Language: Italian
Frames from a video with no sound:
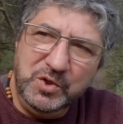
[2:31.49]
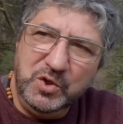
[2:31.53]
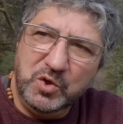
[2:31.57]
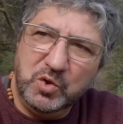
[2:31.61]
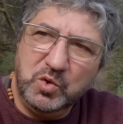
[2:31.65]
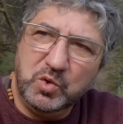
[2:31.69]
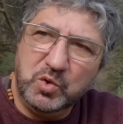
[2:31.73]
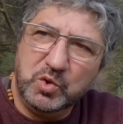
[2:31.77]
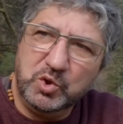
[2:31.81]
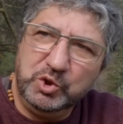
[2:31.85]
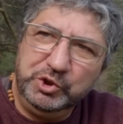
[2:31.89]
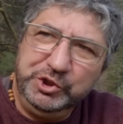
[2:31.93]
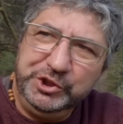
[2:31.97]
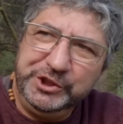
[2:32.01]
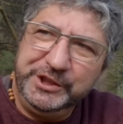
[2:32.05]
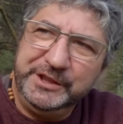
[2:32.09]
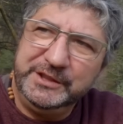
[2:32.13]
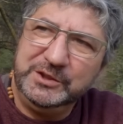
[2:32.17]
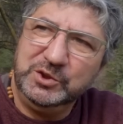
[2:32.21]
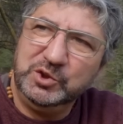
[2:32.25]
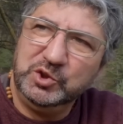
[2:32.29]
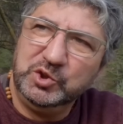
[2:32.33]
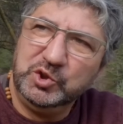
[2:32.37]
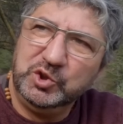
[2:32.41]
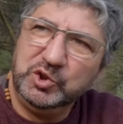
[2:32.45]
Io
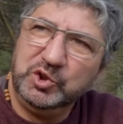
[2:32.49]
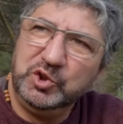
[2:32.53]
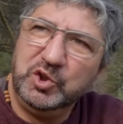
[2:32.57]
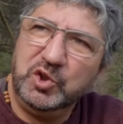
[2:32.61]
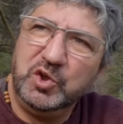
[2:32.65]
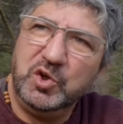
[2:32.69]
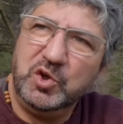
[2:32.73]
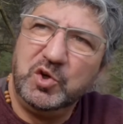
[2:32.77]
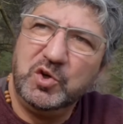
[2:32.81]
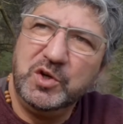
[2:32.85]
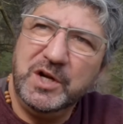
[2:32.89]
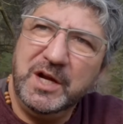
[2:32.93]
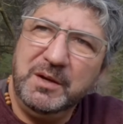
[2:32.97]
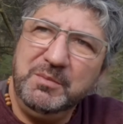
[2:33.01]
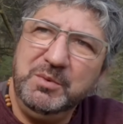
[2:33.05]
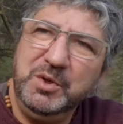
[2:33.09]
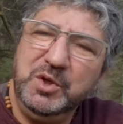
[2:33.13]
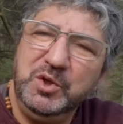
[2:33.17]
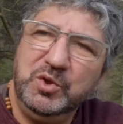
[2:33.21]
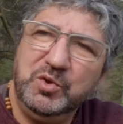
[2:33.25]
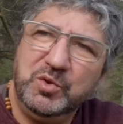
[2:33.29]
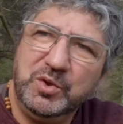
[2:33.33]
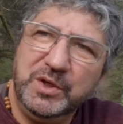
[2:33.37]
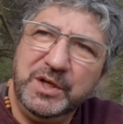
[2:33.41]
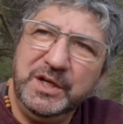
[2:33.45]
conoscendo Totò ho
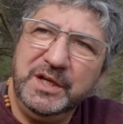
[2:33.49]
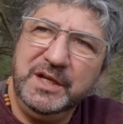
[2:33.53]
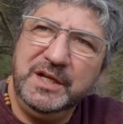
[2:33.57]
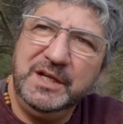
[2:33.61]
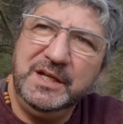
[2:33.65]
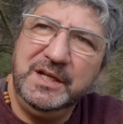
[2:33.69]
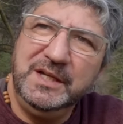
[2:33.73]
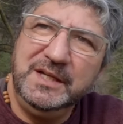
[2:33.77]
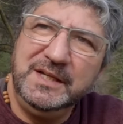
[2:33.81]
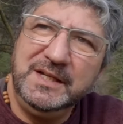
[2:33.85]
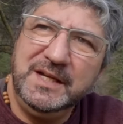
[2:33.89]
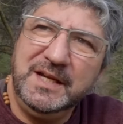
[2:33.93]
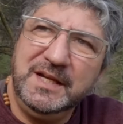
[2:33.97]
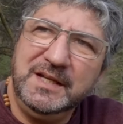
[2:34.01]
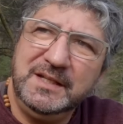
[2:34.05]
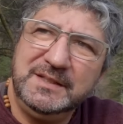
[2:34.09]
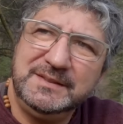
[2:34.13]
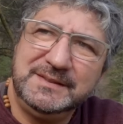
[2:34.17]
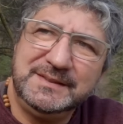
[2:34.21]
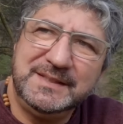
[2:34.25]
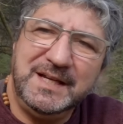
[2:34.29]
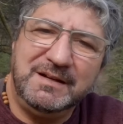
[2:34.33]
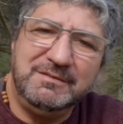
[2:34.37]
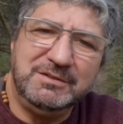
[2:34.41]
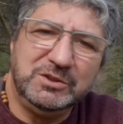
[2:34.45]
capito che
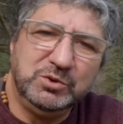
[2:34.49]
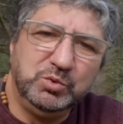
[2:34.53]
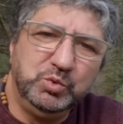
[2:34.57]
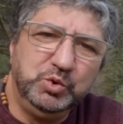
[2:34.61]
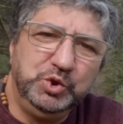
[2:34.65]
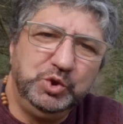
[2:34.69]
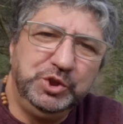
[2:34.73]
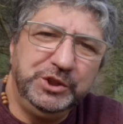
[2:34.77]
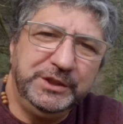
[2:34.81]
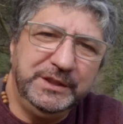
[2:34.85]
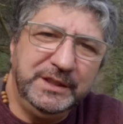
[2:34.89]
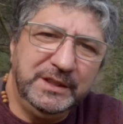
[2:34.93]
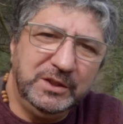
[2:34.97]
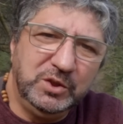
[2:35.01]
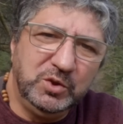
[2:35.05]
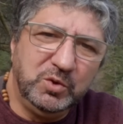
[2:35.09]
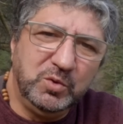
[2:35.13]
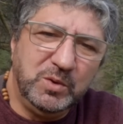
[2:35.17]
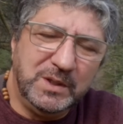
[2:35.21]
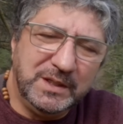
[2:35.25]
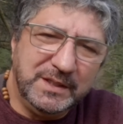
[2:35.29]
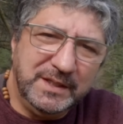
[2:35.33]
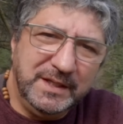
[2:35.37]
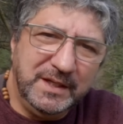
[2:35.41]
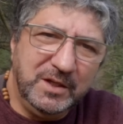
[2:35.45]
stava succedendo
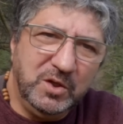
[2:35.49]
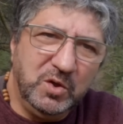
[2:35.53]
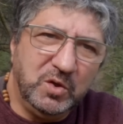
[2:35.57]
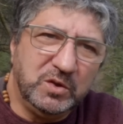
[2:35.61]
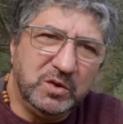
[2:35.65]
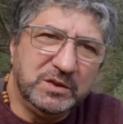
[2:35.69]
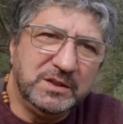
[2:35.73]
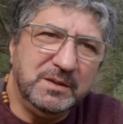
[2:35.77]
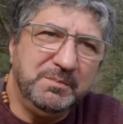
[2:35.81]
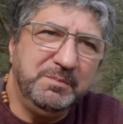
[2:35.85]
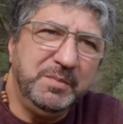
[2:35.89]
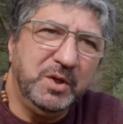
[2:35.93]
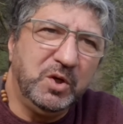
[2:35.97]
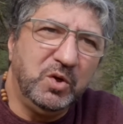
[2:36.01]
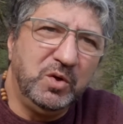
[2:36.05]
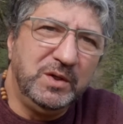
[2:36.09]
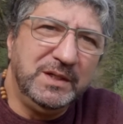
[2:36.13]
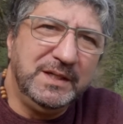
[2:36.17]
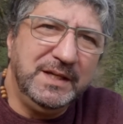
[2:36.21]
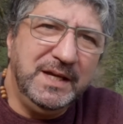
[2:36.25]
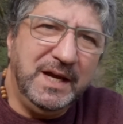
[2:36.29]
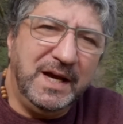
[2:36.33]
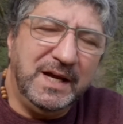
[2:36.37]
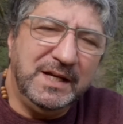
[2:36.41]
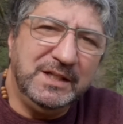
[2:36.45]
qualche cosa, però
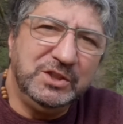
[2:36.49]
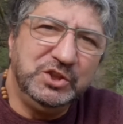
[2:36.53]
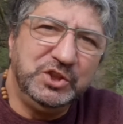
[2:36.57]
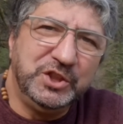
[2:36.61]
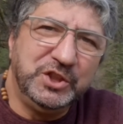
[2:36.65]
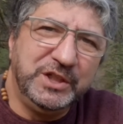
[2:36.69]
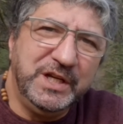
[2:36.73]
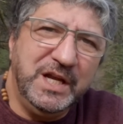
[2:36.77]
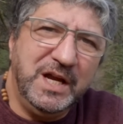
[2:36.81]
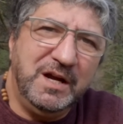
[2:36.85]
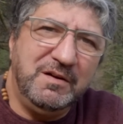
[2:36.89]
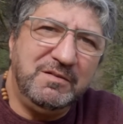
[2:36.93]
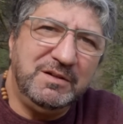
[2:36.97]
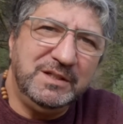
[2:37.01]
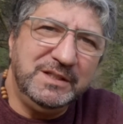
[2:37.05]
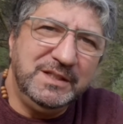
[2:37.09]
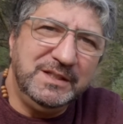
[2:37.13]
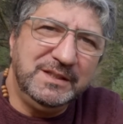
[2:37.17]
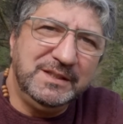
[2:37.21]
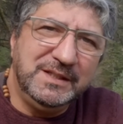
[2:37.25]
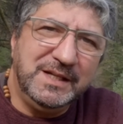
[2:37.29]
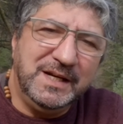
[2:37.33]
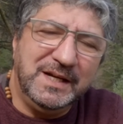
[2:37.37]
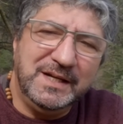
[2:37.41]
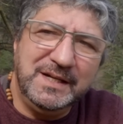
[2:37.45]
il cane cercava di
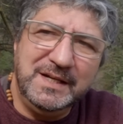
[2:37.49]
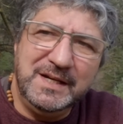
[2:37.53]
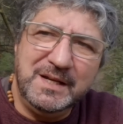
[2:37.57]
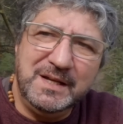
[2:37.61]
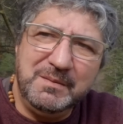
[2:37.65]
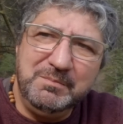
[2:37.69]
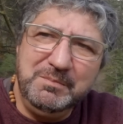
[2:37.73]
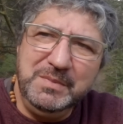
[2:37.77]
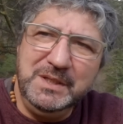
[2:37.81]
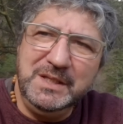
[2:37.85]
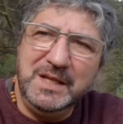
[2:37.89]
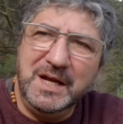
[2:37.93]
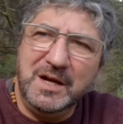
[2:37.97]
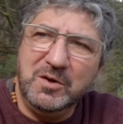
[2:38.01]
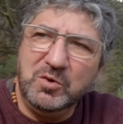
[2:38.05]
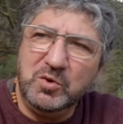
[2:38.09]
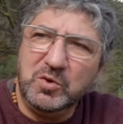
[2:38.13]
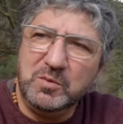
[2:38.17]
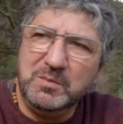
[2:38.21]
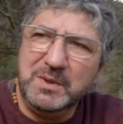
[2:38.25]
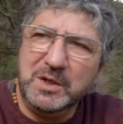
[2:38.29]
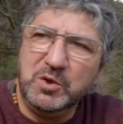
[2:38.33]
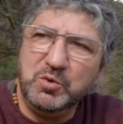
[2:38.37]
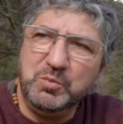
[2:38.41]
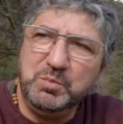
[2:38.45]
entrare in
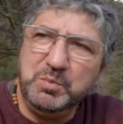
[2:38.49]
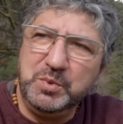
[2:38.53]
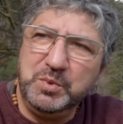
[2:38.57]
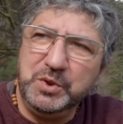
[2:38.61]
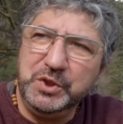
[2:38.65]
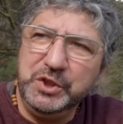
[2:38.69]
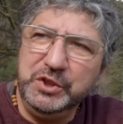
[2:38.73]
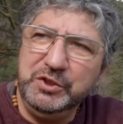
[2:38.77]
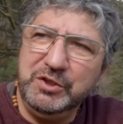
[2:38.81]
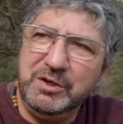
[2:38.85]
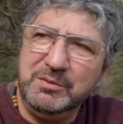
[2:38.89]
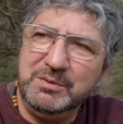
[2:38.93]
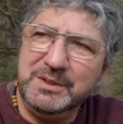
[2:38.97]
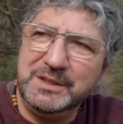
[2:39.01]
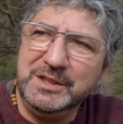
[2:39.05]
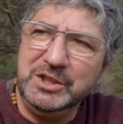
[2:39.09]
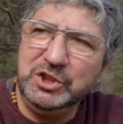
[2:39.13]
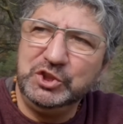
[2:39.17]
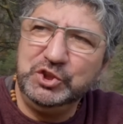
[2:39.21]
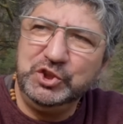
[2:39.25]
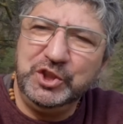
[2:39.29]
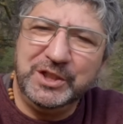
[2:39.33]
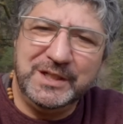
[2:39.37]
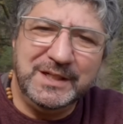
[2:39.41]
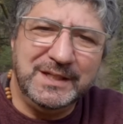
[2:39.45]
abitacolo ma non poteva
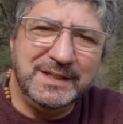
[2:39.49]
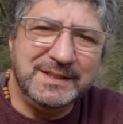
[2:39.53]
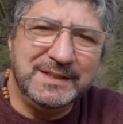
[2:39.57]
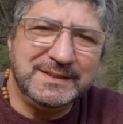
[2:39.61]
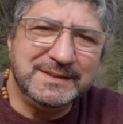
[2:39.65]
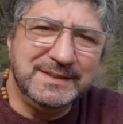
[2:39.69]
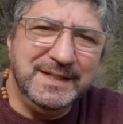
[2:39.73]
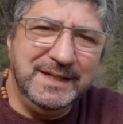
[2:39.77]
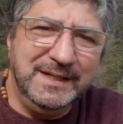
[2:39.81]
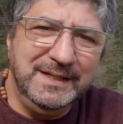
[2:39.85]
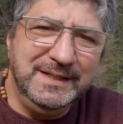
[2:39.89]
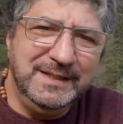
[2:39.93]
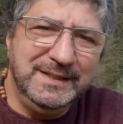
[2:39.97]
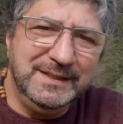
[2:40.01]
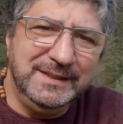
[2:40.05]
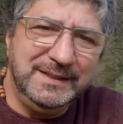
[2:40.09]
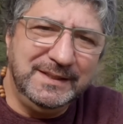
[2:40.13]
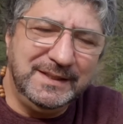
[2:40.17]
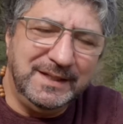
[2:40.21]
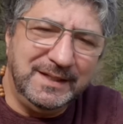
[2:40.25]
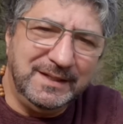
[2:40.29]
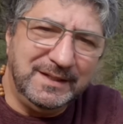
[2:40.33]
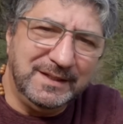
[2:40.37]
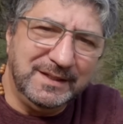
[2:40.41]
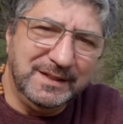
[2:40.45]
perché c'era la
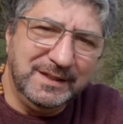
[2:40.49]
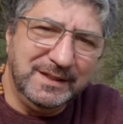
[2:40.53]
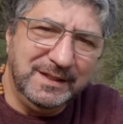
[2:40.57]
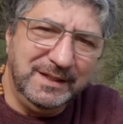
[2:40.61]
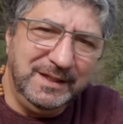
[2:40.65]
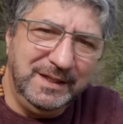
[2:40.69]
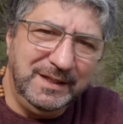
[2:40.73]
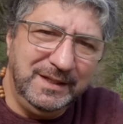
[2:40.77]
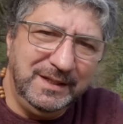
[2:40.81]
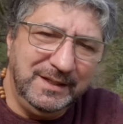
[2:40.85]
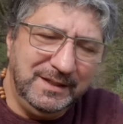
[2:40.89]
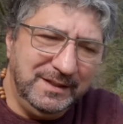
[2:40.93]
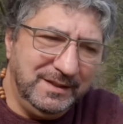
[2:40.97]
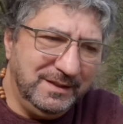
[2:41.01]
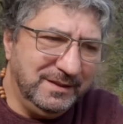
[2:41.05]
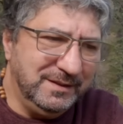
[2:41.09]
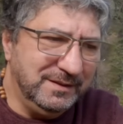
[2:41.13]
scaletta che